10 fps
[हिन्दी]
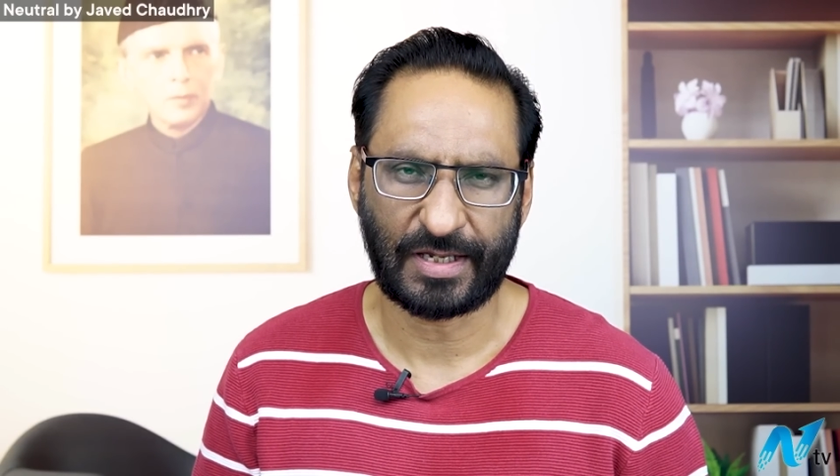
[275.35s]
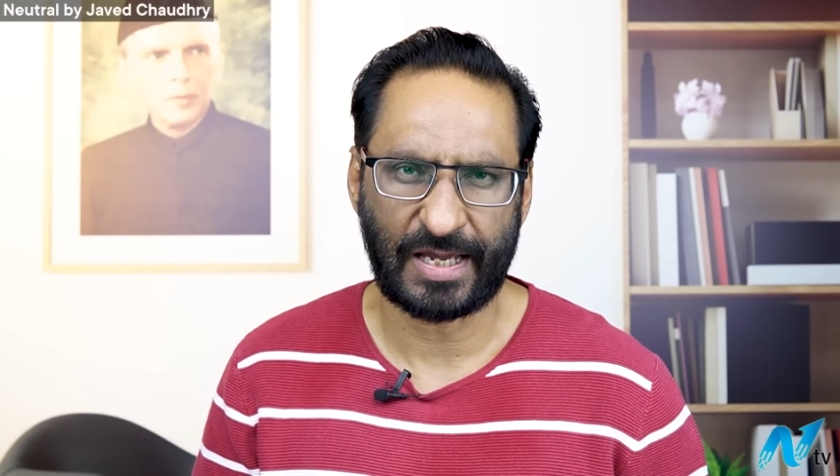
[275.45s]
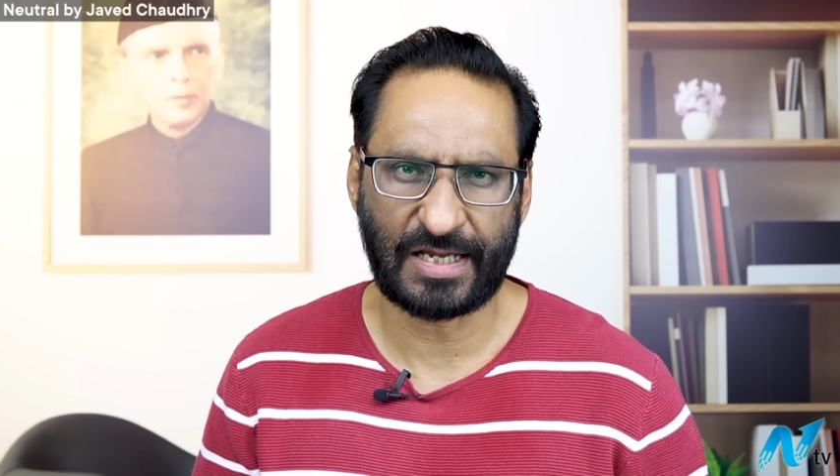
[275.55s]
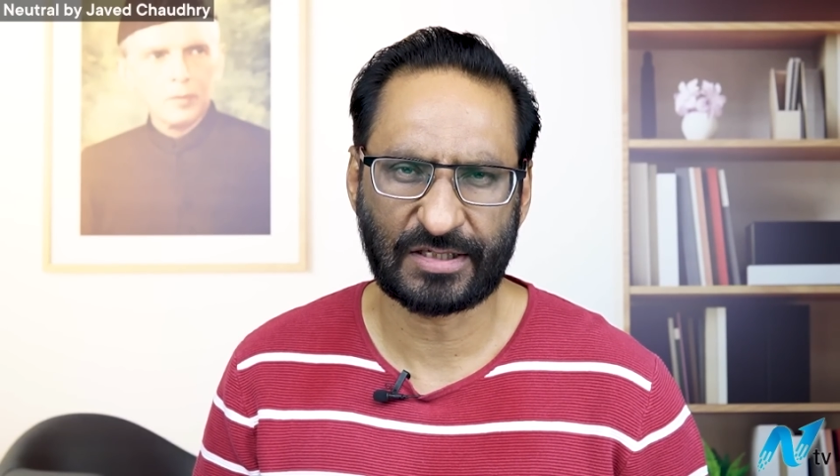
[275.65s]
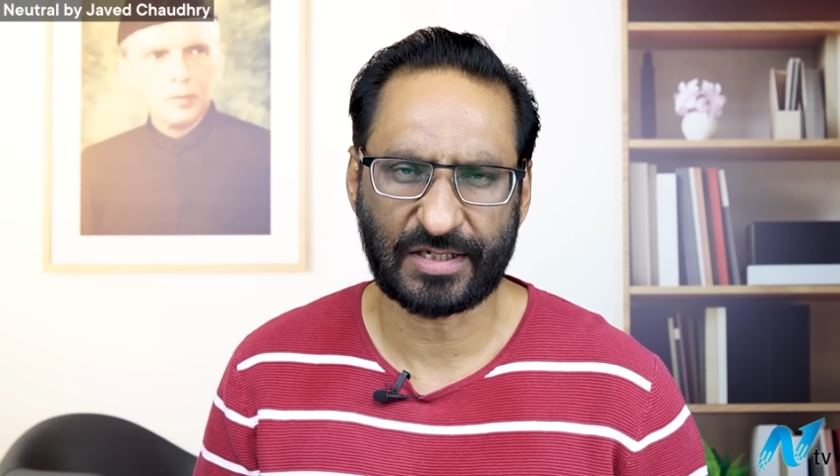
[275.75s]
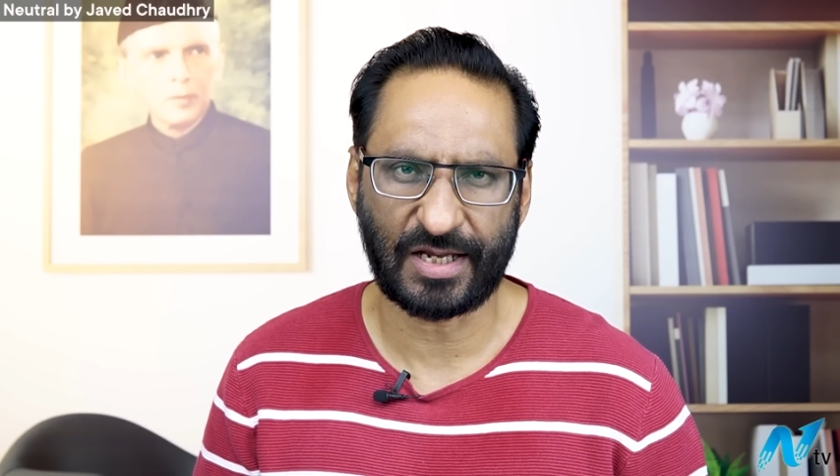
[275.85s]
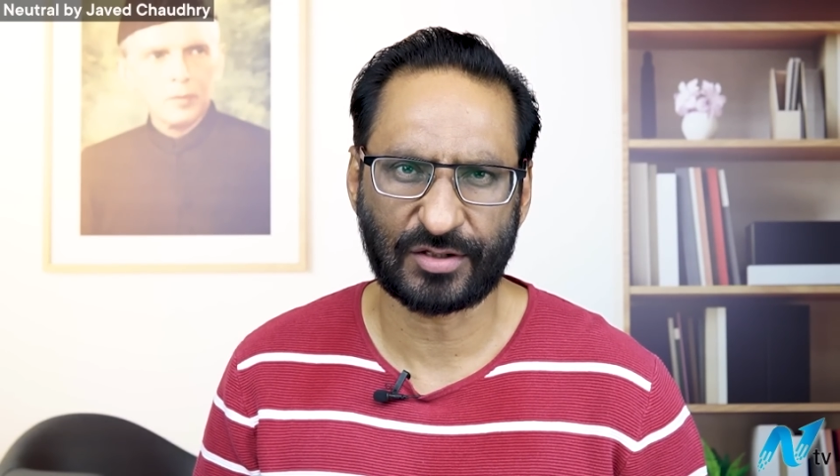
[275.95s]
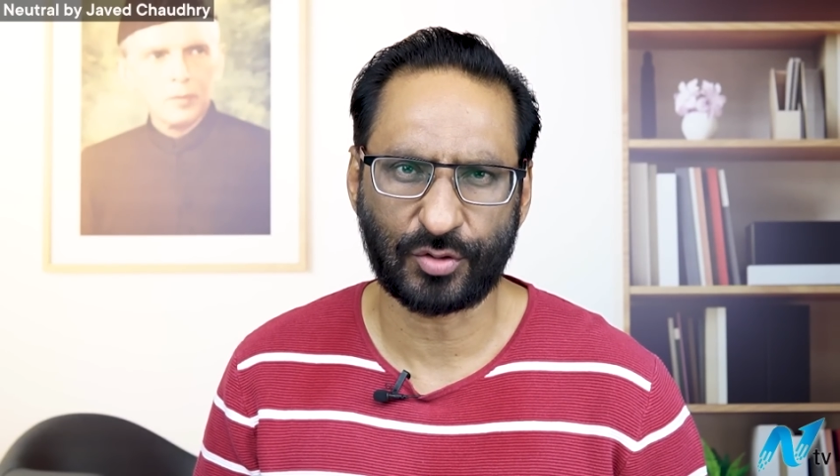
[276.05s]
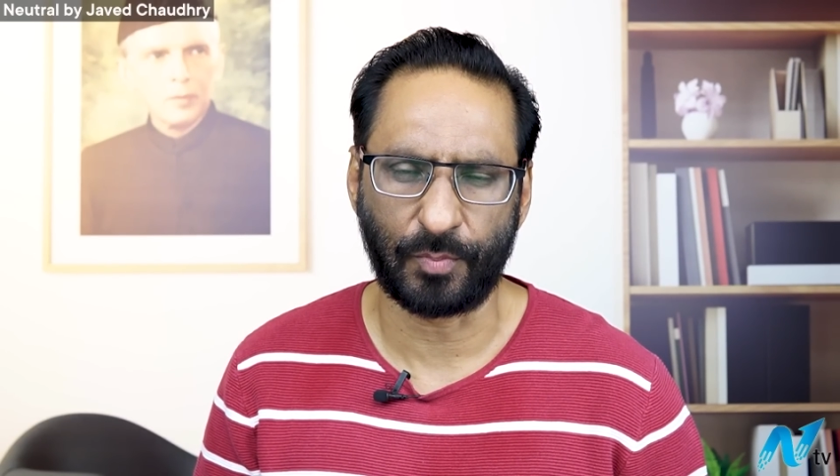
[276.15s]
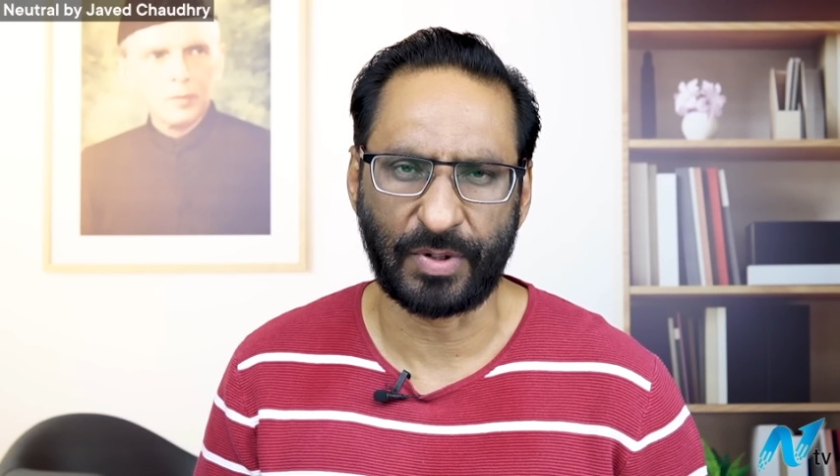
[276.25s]
कि इस
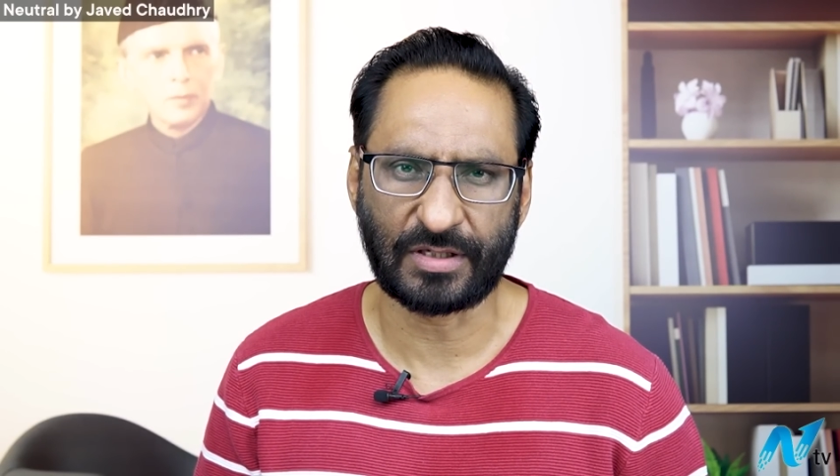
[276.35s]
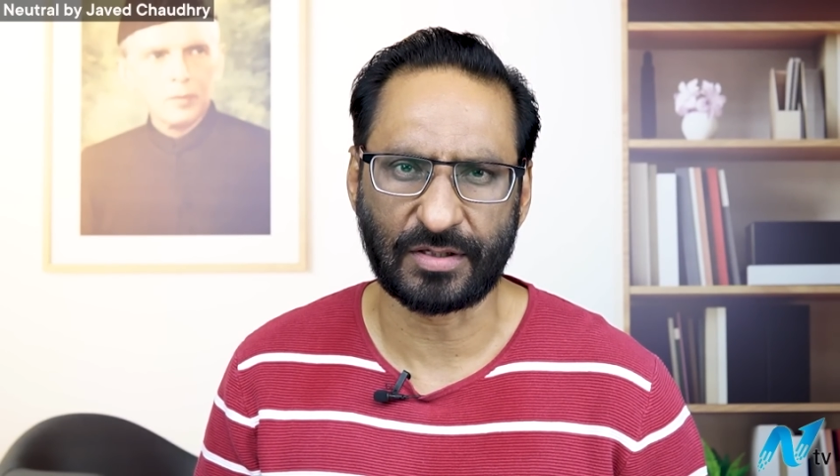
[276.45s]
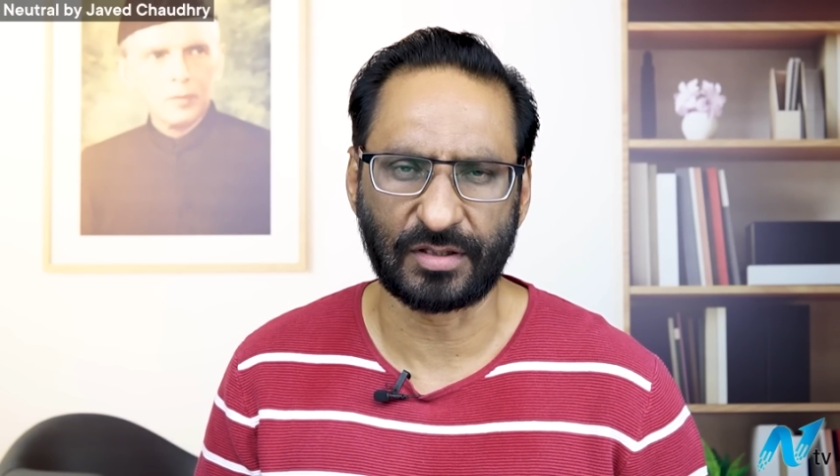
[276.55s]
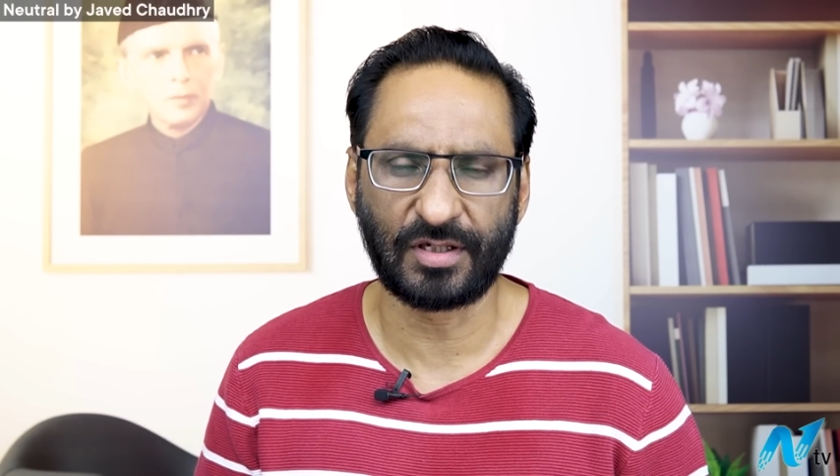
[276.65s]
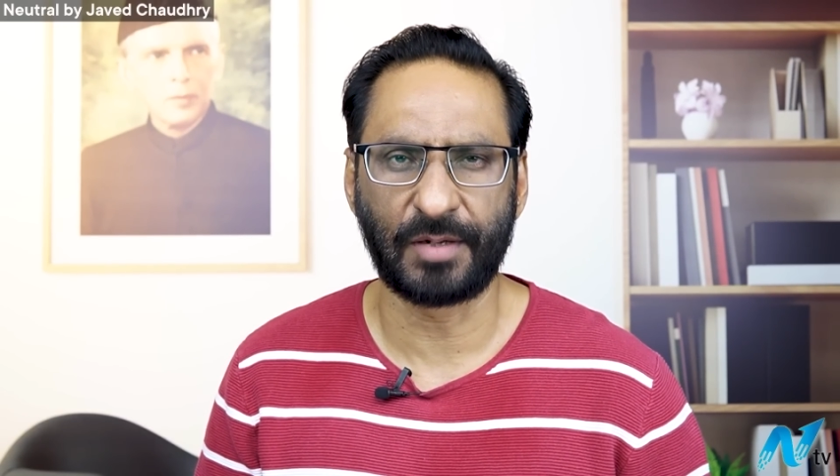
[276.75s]
केस को बड़ी जल्दी